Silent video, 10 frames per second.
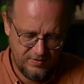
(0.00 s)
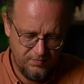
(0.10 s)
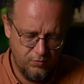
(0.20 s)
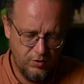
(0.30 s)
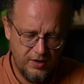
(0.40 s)

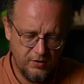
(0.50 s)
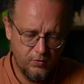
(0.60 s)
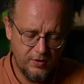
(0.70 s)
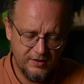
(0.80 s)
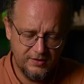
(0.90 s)
более
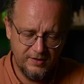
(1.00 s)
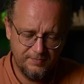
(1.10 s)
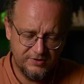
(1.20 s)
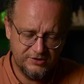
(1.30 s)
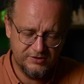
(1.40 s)
аккуратные.
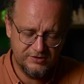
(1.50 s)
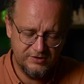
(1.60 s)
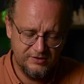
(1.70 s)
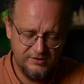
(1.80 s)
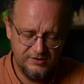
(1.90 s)
Пожалуйста,
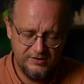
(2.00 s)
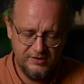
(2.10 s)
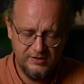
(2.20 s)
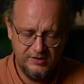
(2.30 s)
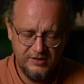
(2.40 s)

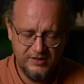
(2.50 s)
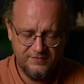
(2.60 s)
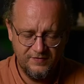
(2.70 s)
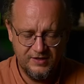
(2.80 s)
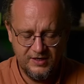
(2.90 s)
не
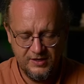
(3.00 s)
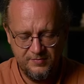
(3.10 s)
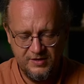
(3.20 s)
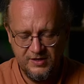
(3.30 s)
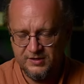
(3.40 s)
отвлекайте меня,